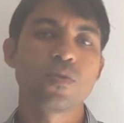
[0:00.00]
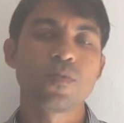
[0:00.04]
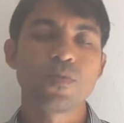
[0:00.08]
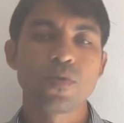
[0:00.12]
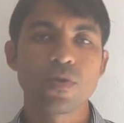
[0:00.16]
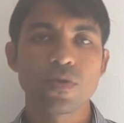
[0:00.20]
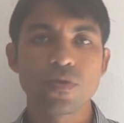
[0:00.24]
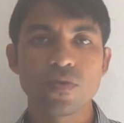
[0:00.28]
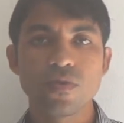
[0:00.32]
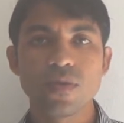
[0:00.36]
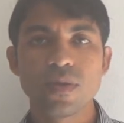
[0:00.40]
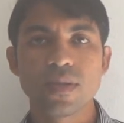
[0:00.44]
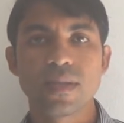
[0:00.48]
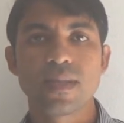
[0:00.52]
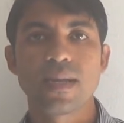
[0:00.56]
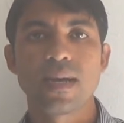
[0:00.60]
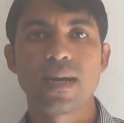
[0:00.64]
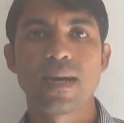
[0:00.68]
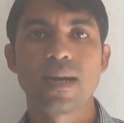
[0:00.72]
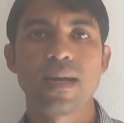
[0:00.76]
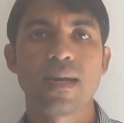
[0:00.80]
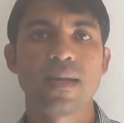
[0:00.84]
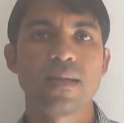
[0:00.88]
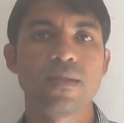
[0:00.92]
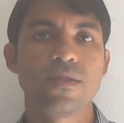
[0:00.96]

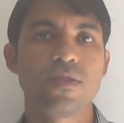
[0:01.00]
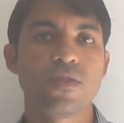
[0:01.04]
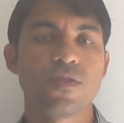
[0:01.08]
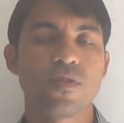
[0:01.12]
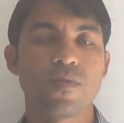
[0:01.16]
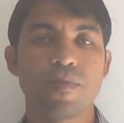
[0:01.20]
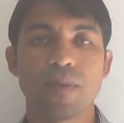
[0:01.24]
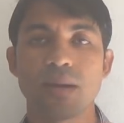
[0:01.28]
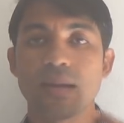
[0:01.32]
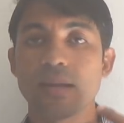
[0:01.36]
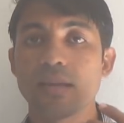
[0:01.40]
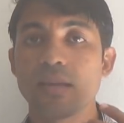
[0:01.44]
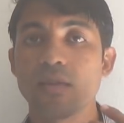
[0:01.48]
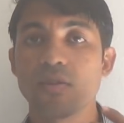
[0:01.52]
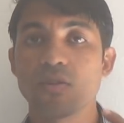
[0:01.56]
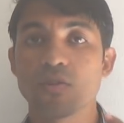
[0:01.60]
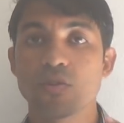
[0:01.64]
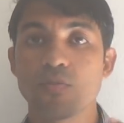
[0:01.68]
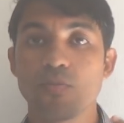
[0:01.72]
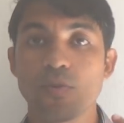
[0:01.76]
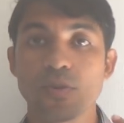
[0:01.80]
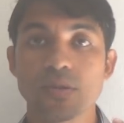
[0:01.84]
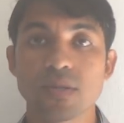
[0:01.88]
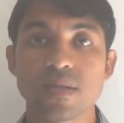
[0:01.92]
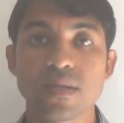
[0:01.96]
oportunidades para que
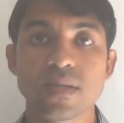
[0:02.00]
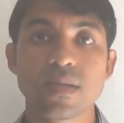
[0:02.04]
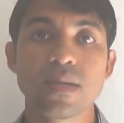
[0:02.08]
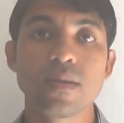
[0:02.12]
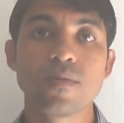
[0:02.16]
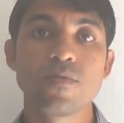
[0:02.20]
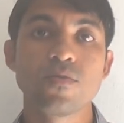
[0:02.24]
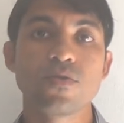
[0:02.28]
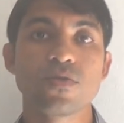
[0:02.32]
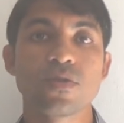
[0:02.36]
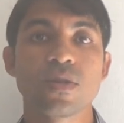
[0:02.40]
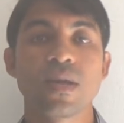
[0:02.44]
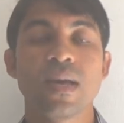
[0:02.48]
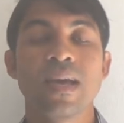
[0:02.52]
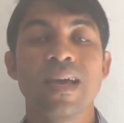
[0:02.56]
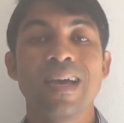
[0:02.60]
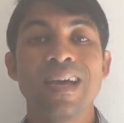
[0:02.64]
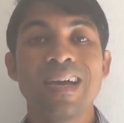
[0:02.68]
nós possamos